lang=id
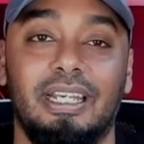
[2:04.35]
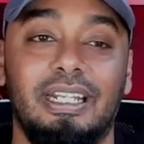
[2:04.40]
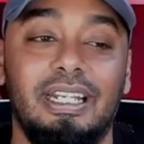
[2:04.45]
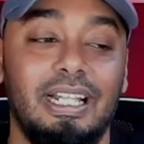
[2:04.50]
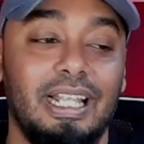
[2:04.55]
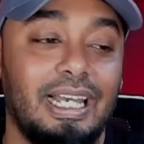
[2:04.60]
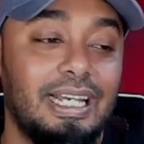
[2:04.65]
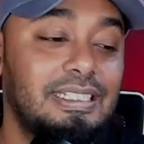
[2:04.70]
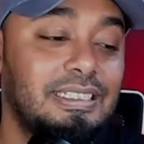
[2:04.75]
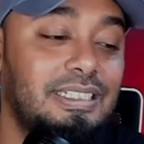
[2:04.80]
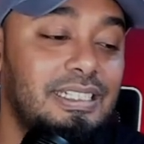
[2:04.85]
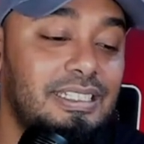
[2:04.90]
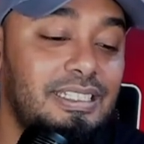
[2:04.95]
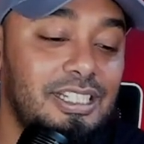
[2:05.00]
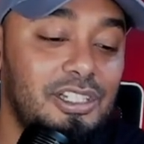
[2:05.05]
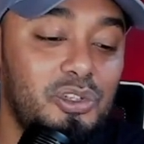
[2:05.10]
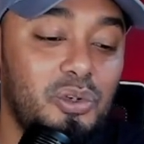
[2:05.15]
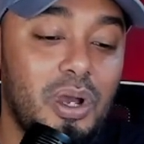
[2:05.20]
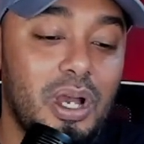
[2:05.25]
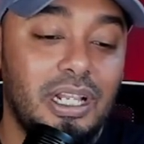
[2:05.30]
Di lain
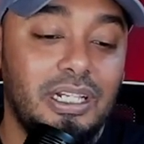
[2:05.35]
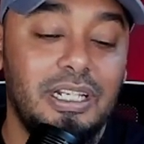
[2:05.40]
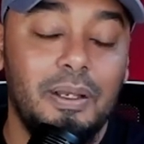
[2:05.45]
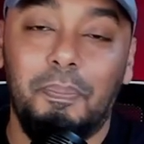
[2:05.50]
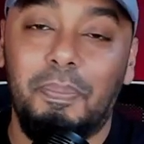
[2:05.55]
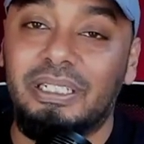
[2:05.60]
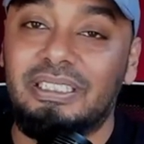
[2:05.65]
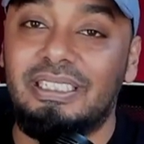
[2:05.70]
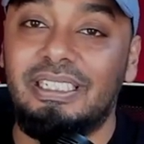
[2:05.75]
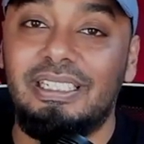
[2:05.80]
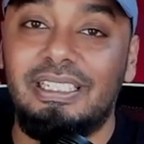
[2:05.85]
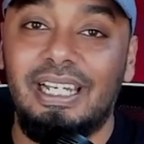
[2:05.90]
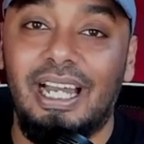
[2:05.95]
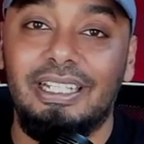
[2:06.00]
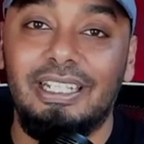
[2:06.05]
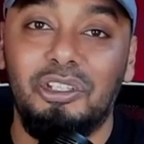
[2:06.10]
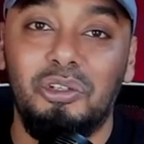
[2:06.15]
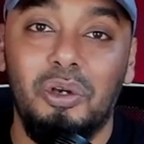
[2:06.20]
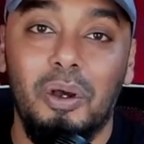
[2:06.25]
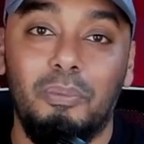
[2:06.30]
sisi juga di
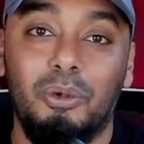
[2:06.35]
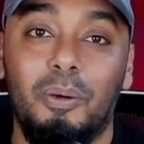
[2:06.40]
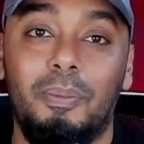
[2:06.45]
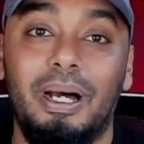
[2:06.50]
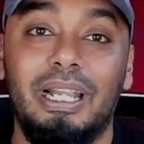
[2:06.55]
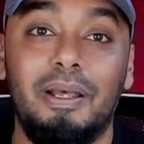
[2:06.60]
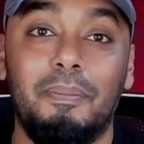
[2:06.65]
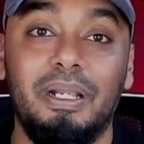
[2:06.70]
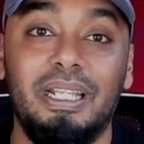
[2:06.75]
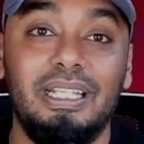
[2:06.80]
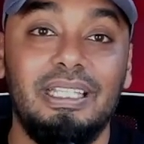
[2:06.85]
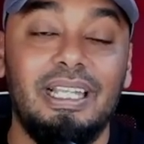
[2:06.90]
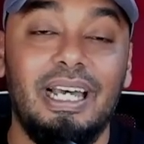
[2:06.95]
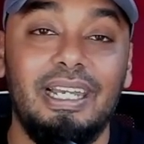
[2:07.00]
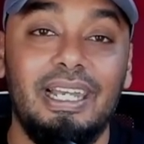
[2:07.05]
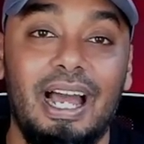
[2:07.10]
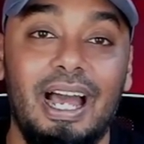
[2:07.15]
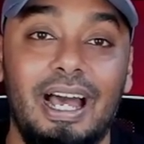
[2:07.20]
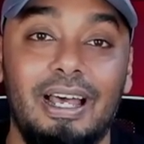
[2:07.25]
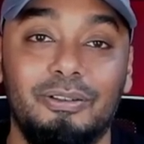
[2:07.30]
Persijanya juga belum ada berita
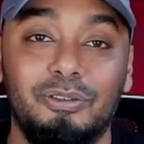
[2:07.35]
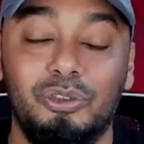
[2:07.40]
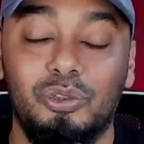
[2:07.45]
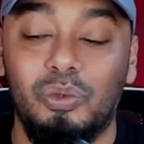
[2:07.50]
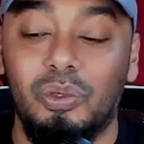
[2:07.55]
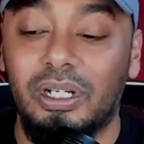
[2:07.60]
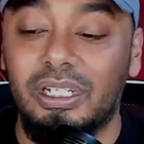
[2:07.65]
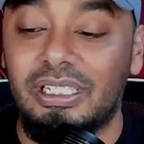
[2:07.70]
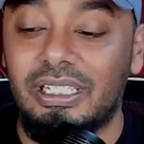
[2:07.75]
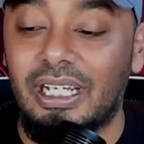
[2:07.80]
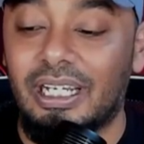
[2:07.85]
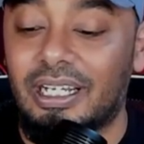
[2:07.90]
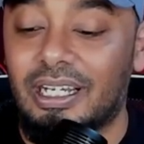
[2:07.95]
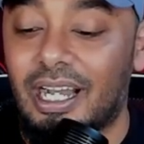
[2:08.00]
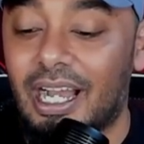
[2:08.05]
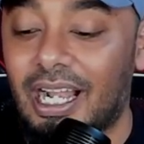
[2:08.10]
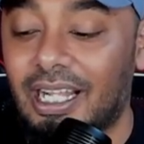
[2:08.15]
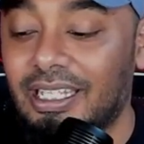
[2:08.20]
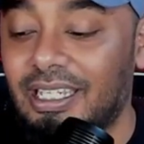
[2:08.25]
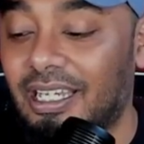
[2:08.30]
yang harus gue share
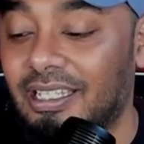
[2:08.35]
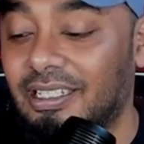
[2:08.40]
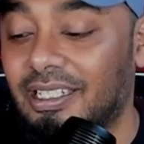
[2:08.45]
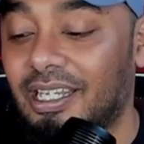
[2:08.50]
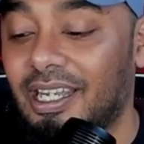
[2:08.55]
ke kalian.